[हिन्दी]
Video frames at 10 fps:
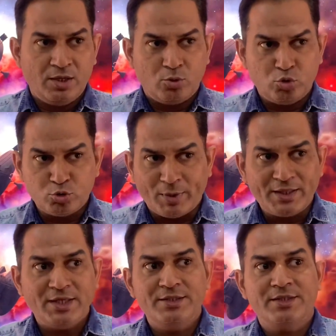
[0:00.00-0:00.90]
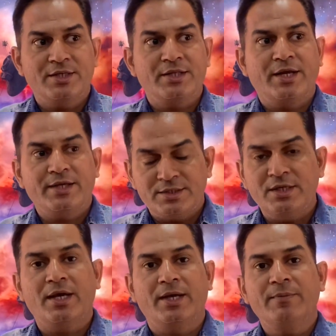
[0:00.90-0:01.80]
कुछ बातें इसके अंदर
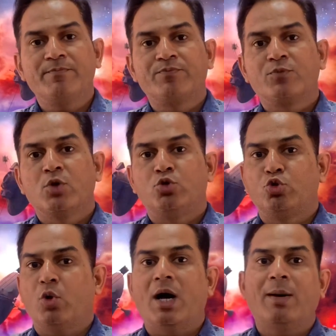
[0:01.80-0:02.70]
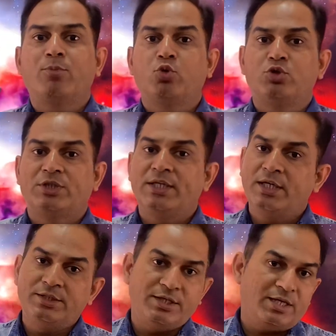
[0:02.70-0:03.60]
ऐसी है जो आपको
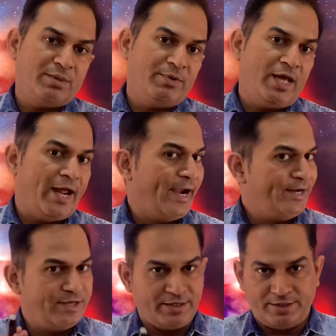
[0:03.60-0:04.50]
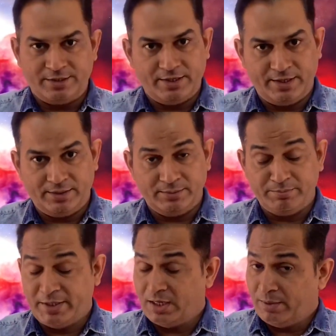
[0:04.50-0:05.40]
जनरल जीके में ऐड करनी है
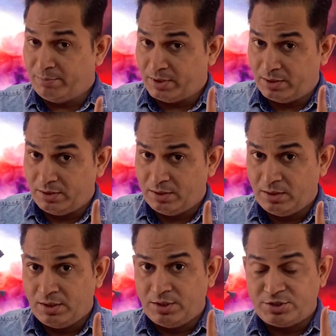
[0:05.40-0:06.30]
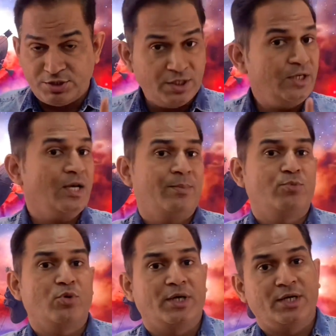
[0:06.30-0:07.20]
मैं यहां पर स्टिकली
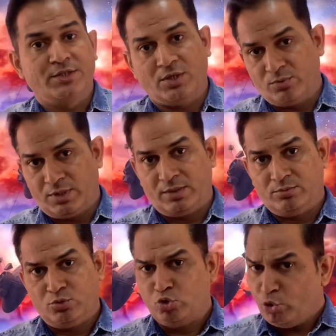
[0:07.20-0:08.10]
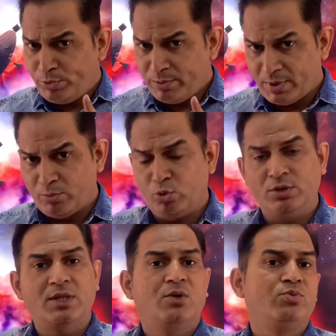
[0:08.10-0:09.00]
आपको कहना चाहूंगा जो भी मैं
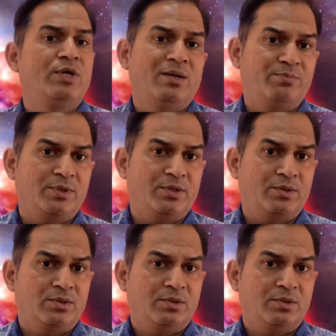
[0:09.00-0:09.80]
बोलता हूं यहां पर